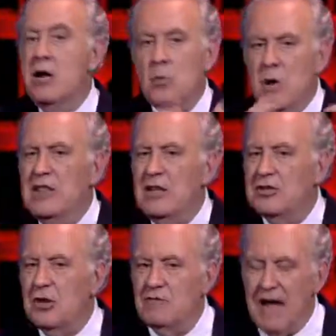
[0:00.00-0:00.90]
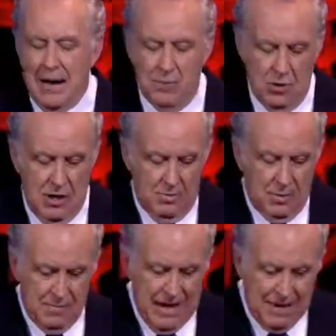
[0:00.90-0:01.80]
Quindi risolviamo il
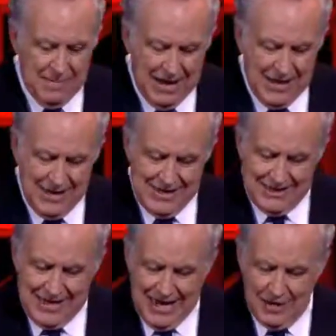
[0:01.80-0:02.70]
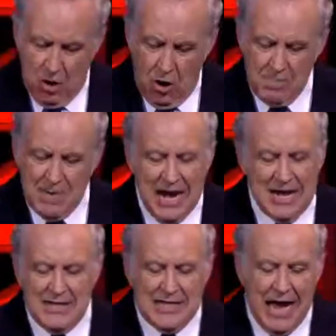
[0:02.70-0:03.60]
problema dei Rom e
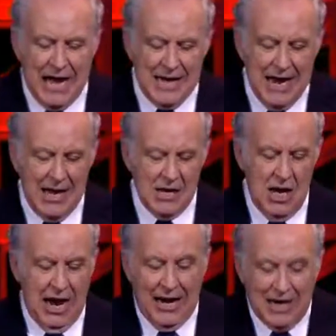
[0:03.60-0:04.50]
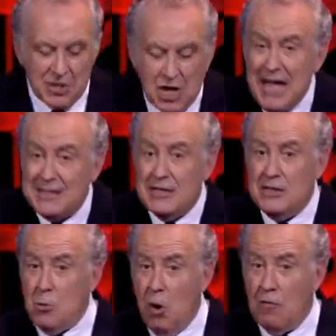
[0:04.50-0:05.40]
l'Italia allacciate di
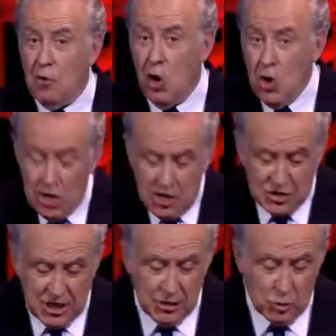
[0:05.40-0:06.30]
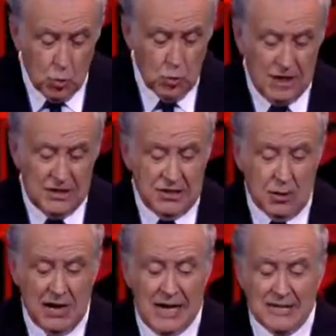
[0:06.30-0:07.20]
nuovo le cinture di
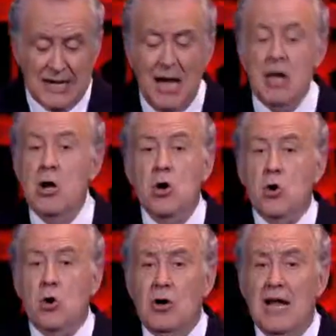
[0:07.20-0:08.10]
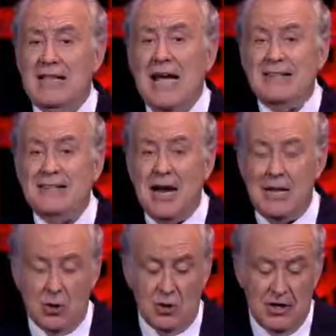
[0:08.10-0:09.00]
sicurezza, con la destra
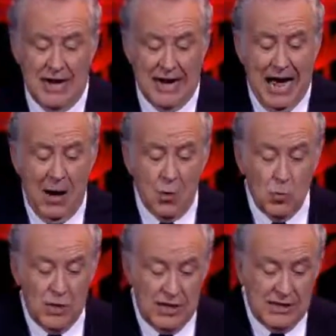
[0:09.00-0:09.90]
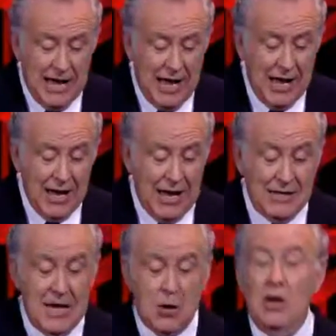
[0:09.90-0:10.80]
tornerà unita e
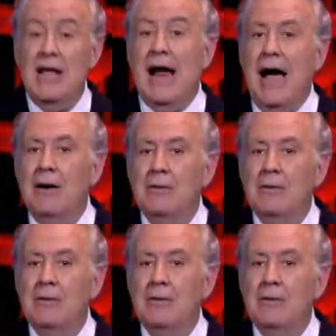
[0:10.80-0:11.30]
decollerà.